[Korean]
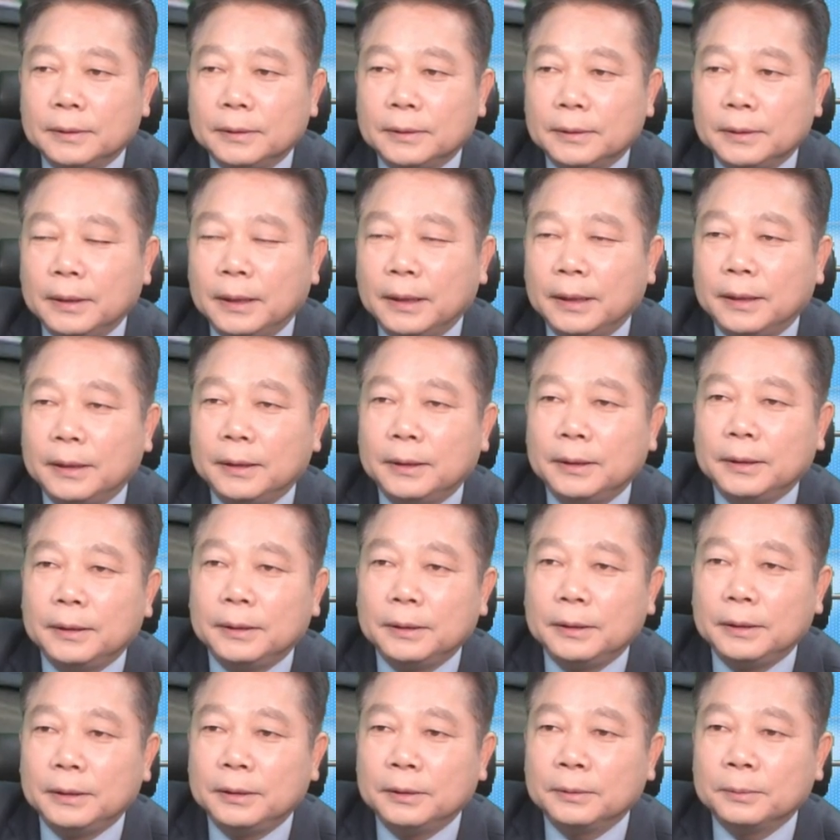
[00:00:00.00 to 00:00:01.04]
네,
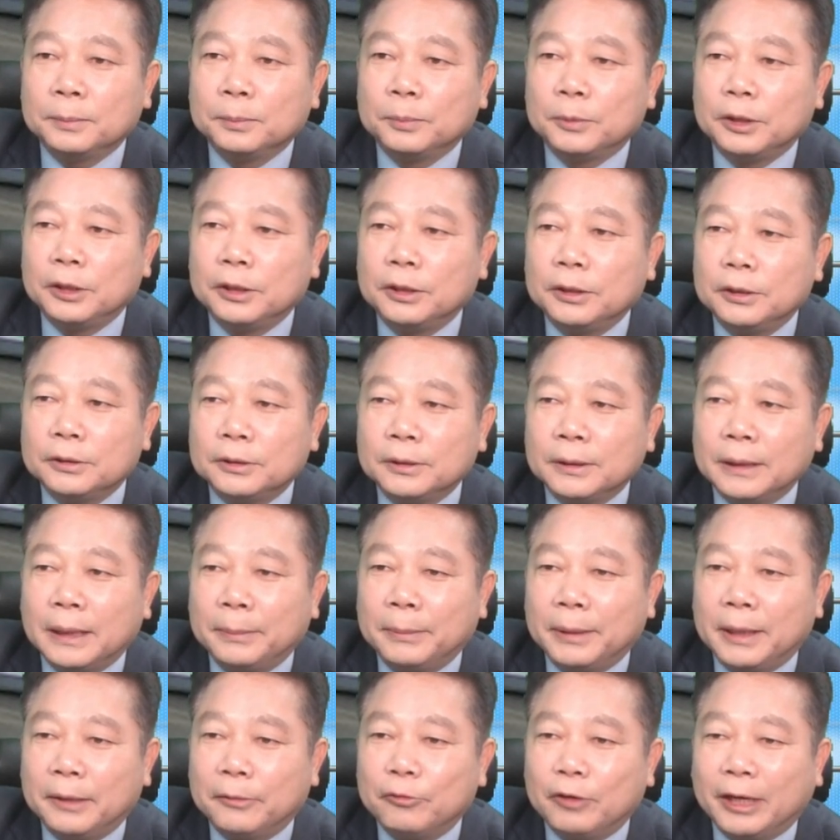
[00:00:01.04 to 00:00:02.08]
이런 뭐 이것은
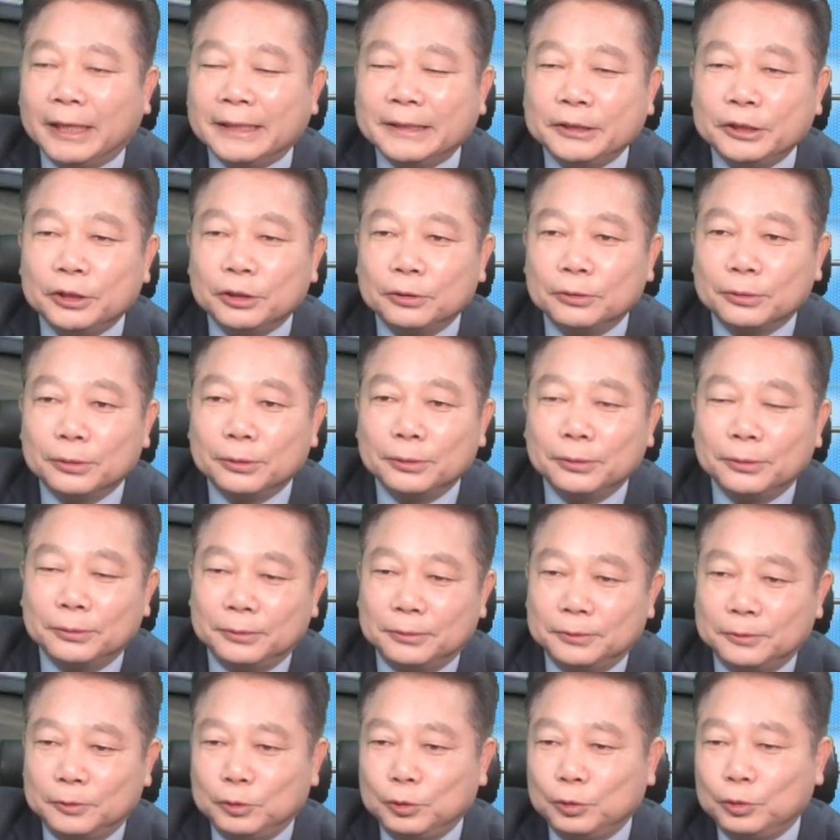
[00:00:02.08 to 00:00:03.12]
아마
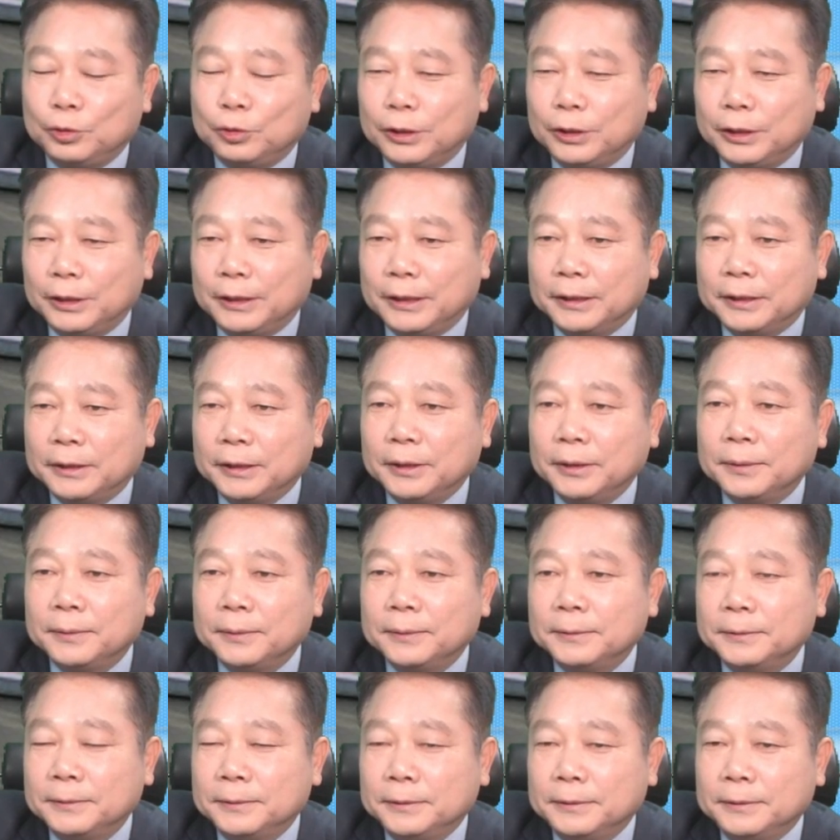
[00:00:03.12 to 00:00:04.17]
관정으로 추측이 되죠.
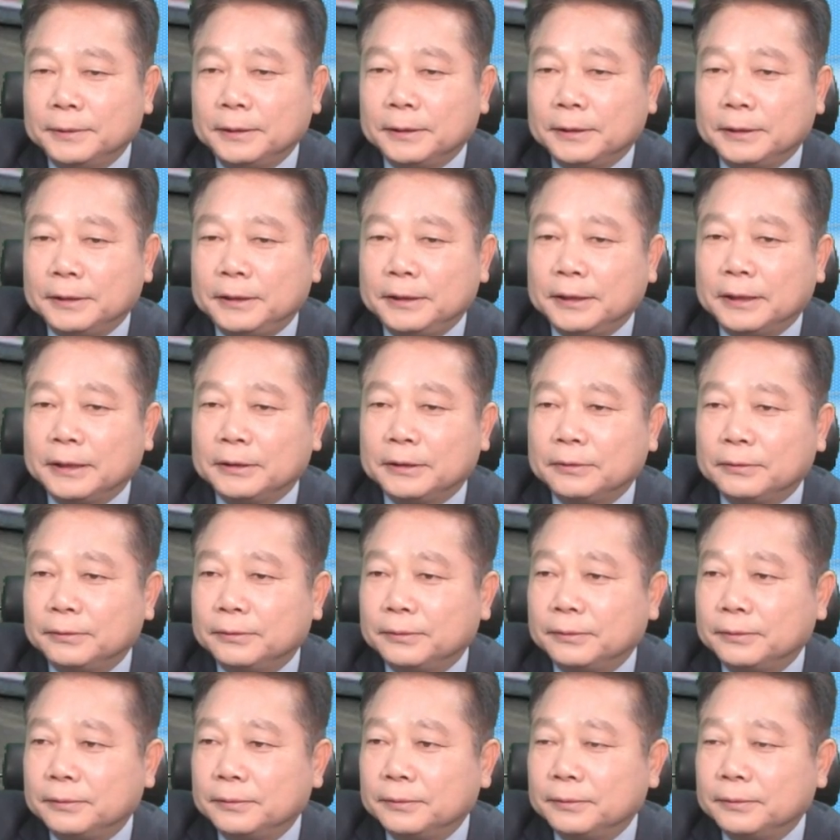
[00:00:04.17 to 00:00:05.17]
지하수